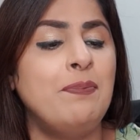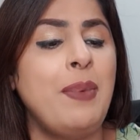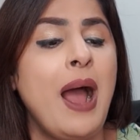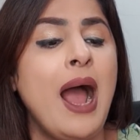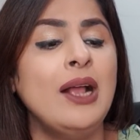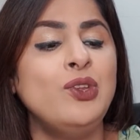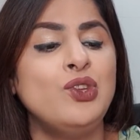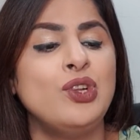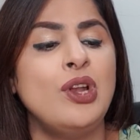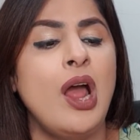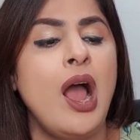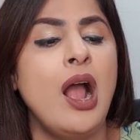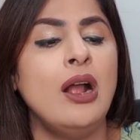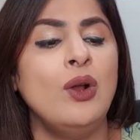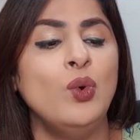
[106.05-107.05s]
पाँच
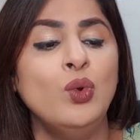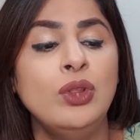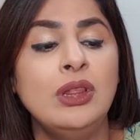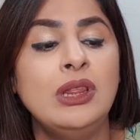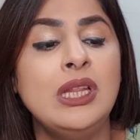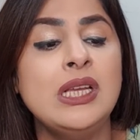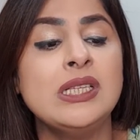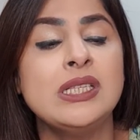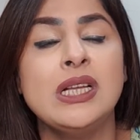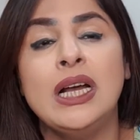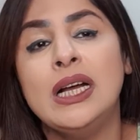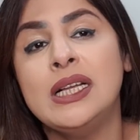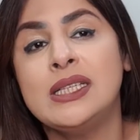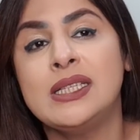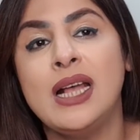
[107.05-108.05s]
लाख उनतीस
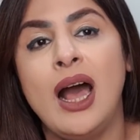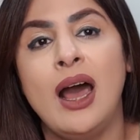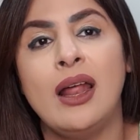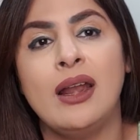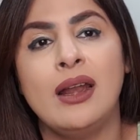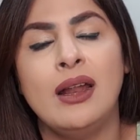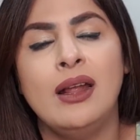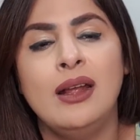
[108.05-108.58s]
हज़ार